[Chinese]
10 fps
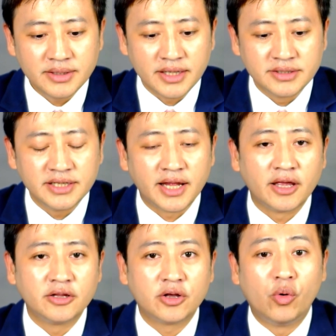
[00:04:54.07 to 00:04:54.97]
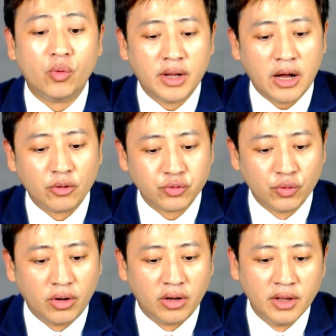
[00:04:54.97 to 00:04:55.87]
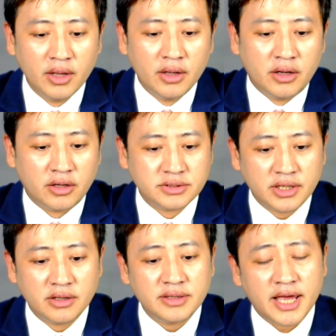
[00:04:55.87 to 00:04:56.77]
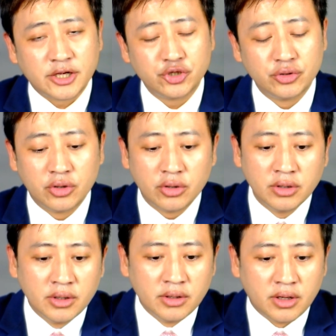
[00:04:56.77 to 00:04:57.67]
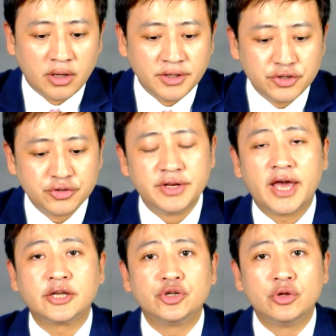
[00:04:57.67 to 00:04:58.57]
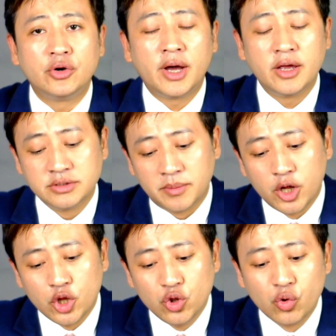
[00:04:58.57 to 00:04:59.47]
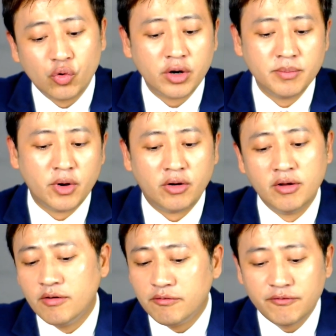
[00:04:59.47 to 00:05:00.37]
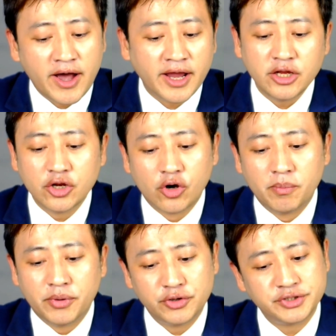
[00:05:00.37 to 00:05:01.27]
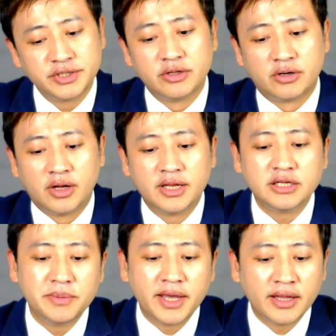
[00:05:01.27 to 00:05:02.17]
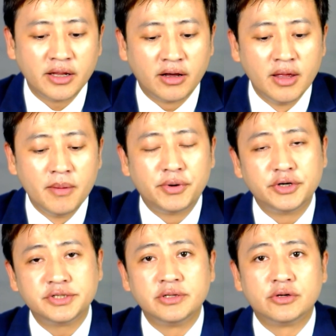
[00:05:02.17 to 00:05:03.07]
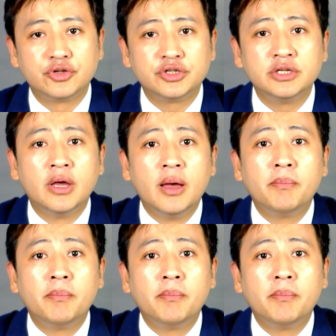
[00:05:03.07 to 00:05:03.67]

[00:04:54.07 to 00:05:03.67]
点进来，哦，好多哦，好这个 national 呃 international 还有什么 normal final personal 啊，那这边看到 personal 就是